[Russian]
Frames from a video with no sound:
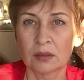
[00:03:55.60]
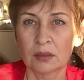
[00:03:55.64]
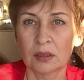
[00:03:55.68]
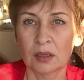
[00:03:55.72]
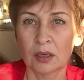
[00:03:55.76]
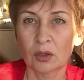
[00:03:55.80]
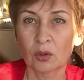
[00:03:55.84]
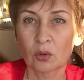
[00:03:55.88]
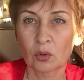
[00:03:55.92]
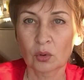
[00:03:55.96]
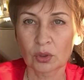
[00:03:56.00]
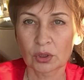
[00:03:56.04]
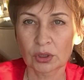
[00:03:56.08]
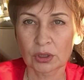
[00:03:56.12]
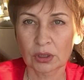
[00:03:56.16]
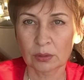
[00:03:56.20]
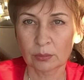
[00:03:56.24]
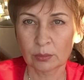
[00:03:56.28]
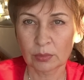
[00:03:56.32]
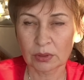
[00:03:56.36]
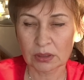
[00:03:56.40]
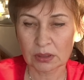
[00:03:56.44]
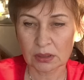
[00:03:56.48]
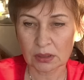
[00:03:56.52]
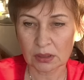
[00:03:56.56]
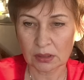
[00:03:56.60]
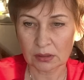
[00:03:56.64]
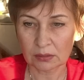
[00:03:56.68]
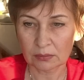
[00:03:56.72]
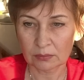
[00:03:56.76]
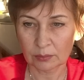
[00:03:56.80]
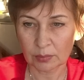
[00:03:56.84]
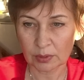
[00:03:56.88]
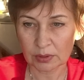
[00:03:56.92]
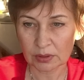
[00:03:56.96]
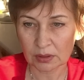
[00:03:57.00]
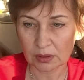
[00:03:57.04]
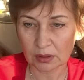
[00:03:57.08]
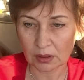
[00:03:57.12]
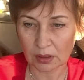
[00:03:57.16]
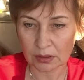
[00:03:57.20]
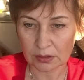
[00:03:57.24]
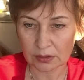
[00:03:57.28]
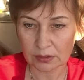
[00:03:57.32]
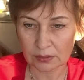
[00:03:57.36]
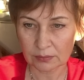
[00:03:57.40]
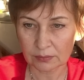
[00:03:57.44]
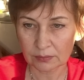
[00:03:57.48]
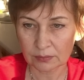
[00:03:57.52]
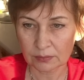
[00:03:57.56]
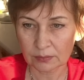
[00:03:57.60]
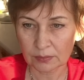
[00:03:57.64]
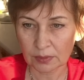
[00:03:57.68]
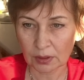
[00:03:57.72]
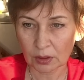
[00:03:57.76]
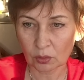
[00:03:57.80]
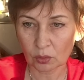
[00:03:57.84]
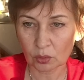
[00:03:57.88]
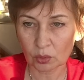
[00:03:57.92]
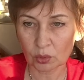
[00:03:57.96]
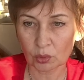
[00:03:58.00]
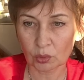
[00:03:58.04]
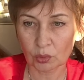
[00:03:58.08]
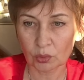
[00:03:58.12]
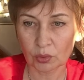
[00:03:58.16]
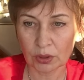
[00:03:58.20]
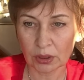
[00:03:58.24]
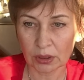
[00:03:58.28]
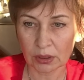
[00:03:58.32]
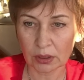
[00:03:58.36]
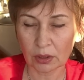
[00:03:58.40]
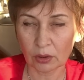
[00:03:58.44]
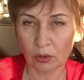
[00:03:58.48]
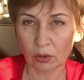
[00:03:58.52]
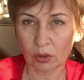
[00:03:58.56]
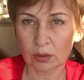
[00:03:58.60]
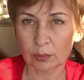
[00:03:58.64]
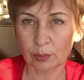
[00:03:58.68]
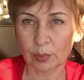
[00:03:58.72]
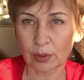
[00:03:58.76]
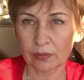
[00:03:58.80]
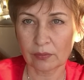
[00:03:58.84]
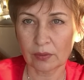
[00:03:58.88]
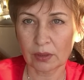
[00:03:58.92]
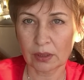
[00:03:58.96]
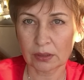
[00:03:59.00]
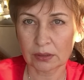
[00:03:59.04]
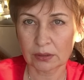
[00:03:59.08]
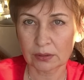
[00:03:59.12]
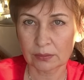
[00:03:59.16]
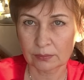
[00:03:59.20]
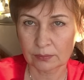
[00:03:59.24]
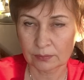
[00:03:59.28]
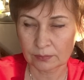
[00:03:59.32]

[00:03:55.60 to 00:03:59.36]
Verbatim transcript: хорошие мысли посылать, хорошую энергию отправлять.